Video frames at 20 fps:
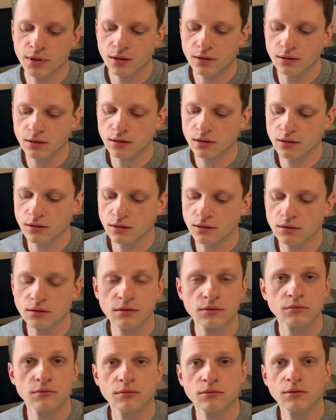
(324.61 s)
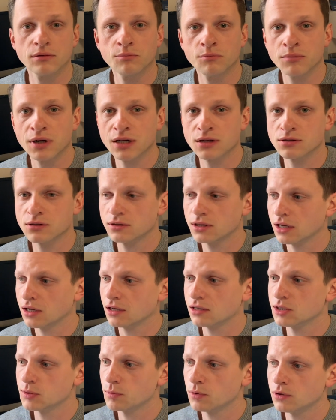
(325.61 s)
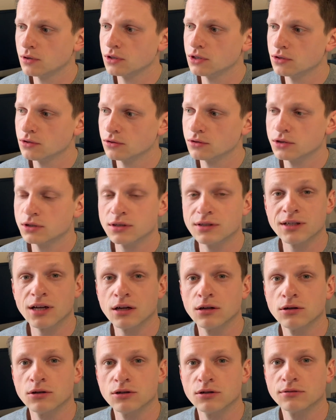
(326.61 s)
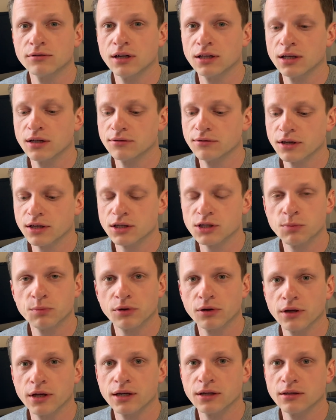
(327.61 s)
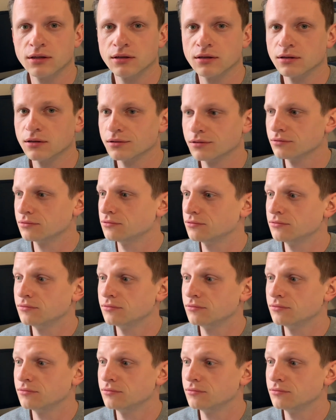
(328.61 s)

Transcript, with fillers: E, bardzo taka społeczność zaangażowana w jakieś projekty